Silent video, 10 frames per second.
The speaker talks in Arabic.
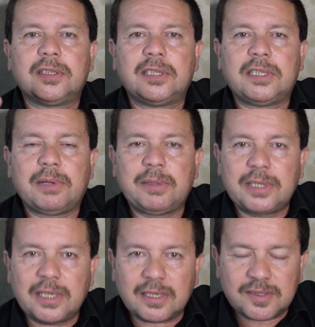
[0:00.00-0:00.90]
إنما
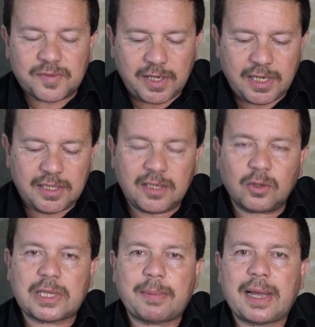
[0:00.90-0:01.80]
الإيمان اليقظ فين؟ اللي
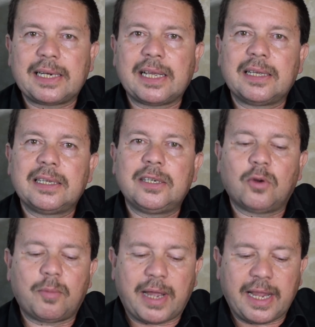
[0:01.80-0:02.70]
هو تبعنا اللي
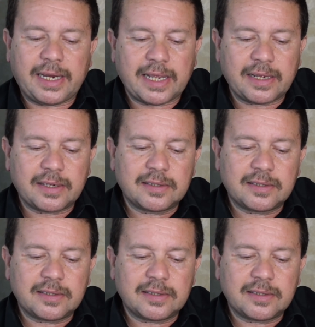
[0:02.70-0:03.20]
هو معانا